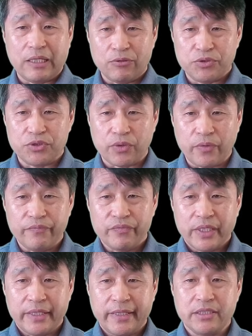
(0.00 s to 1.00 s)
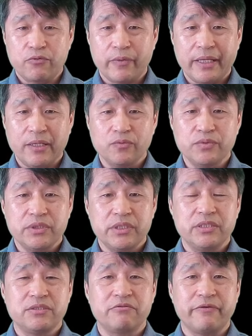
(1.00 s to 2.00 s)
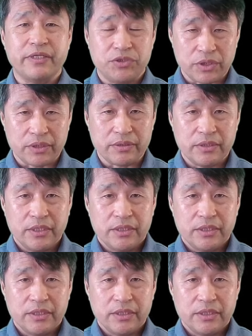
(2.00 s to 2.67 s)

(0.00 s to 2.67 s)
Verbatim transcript: 나오죠. A ground intervention.